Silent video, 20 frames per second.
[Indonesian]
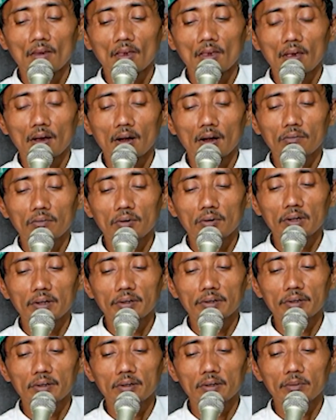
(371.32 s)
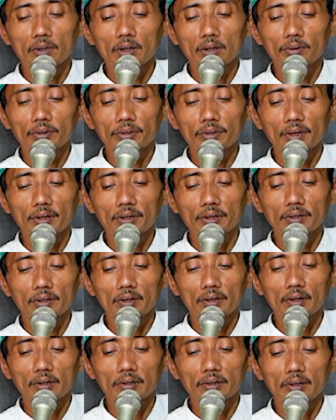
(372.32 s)
awalan ilmu kawitani
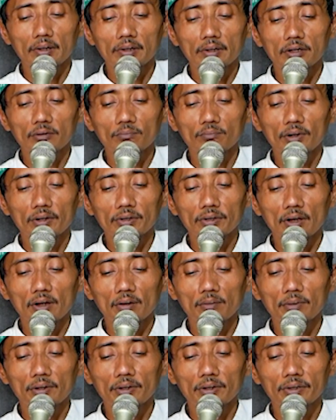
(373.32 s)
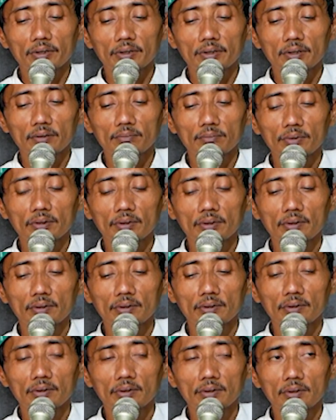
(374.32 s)
ana imatal mazahib
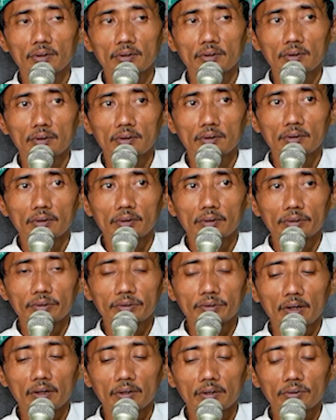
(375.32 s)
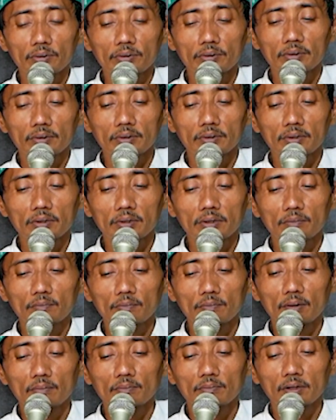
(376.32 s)
saduni
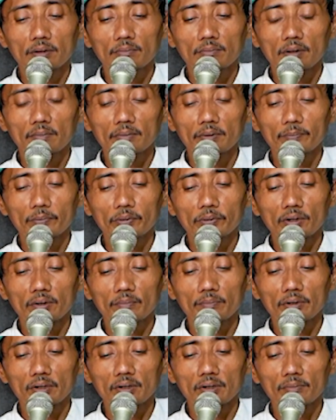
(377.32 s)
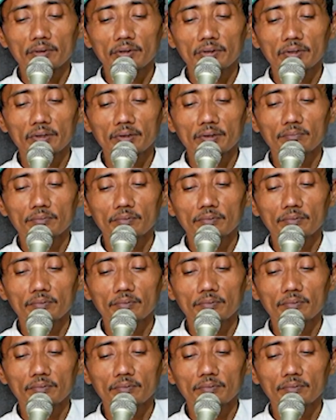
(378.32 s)
imam imam pira-pira mazhab